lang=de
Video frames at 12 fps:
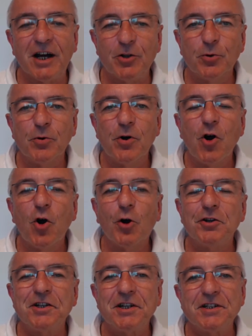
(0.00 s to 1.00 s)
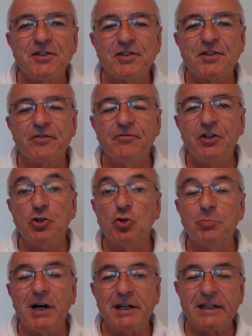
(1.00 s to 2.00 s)
Hallo, heute geht es
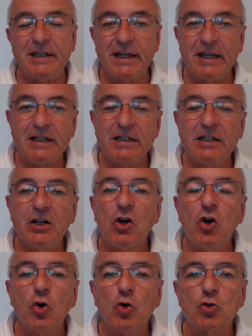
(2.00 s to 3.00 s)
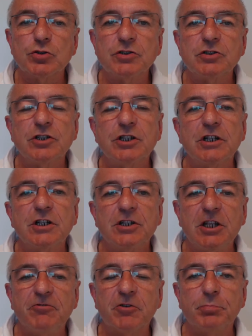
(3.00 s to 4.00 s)
wieder um AG-Care und
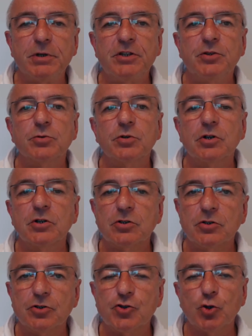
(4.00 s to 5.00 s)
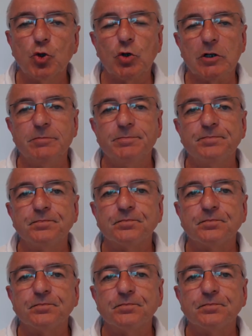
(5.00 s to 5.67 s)
die Verbindung zur Lunge.